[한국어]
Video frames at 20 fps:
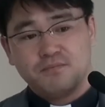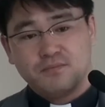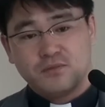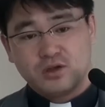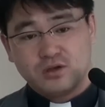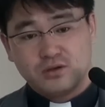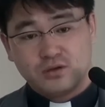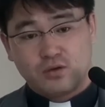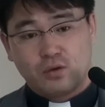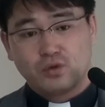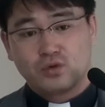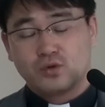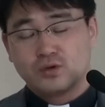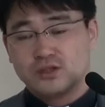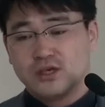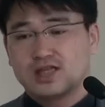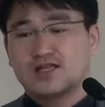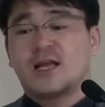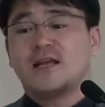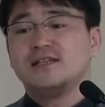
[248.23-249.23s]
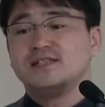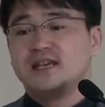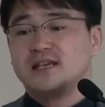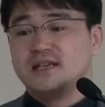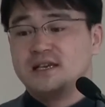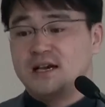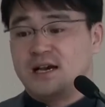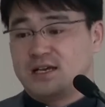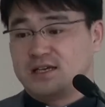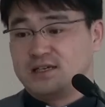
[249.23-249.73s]
그 공동체의 탄생
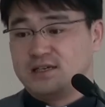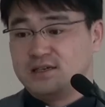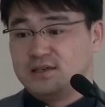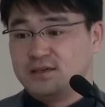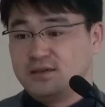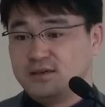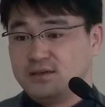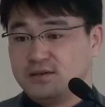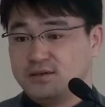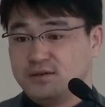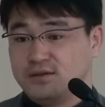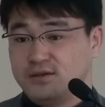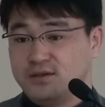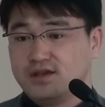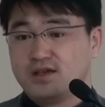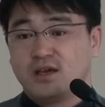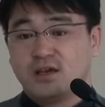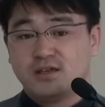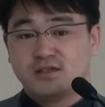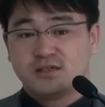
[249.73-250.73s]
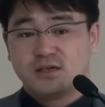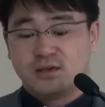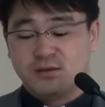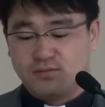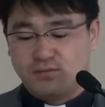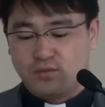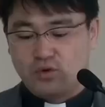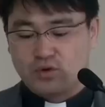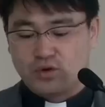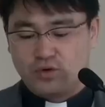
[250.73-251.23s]
이야기 이게 이제
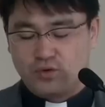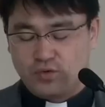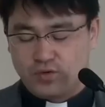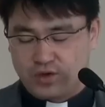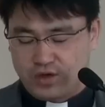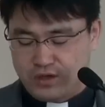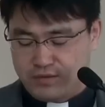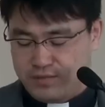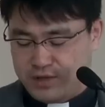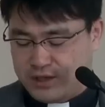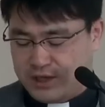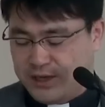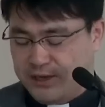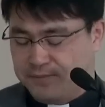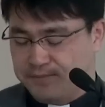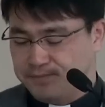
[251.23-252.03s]
오경입니다.